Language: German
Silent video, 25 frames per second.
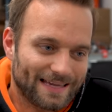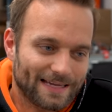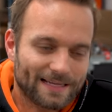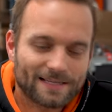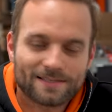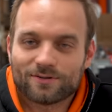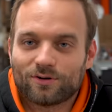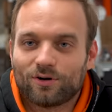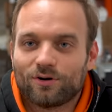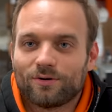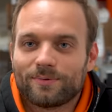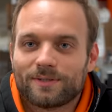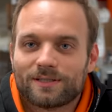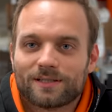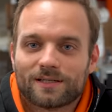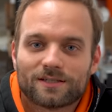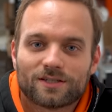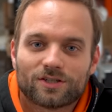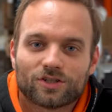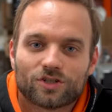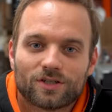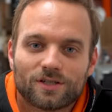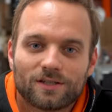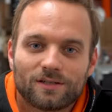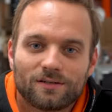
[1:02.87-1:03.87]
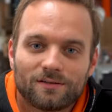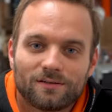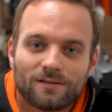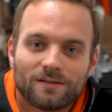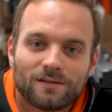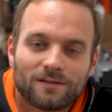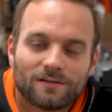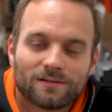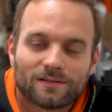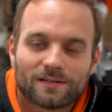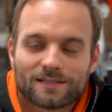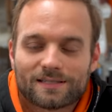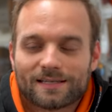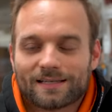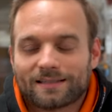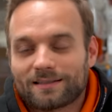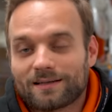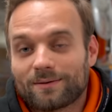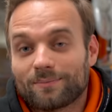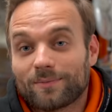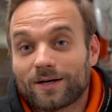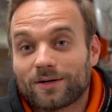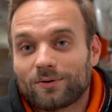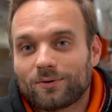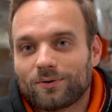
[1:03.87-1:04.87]
exorbitant gestiegen. Das hat
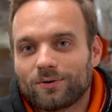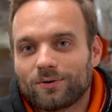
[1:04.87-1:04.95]
ja mal 1,50